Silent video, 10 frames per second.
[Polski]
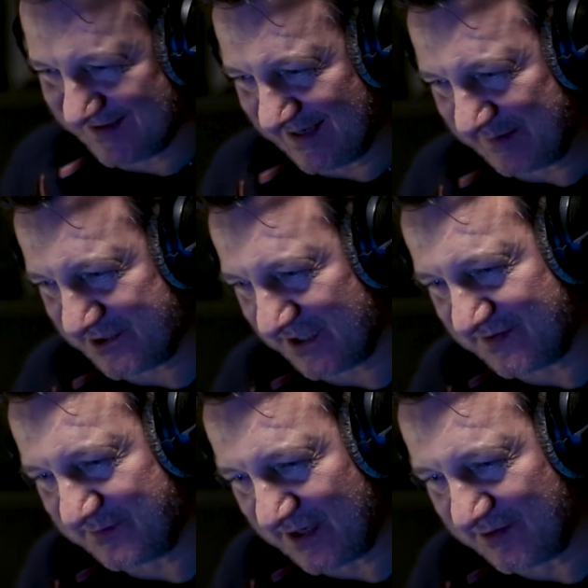a
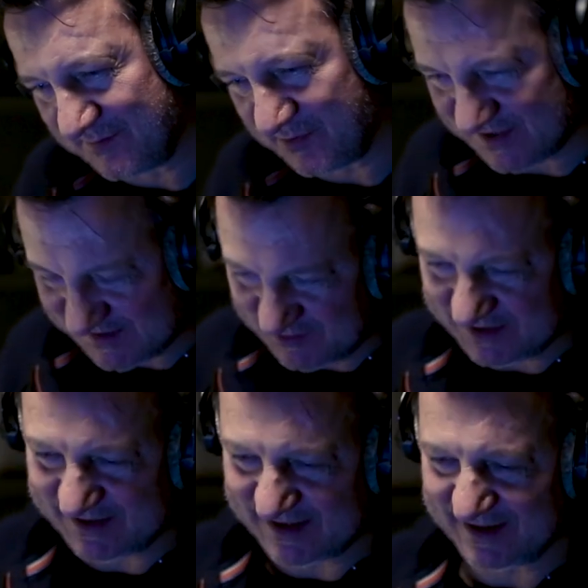przecież biały podczas
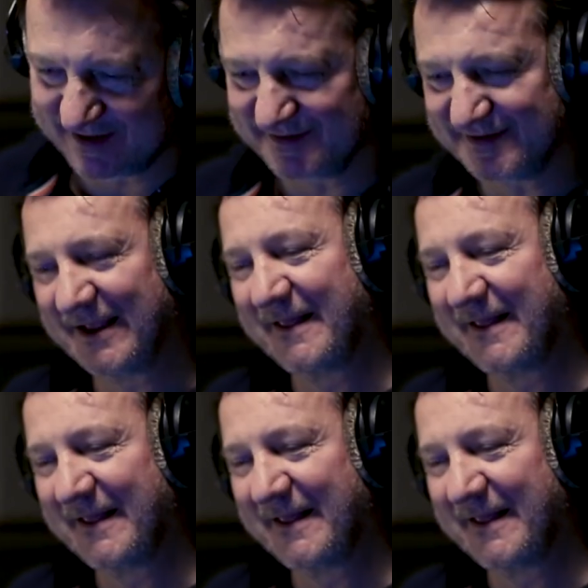błękitnego.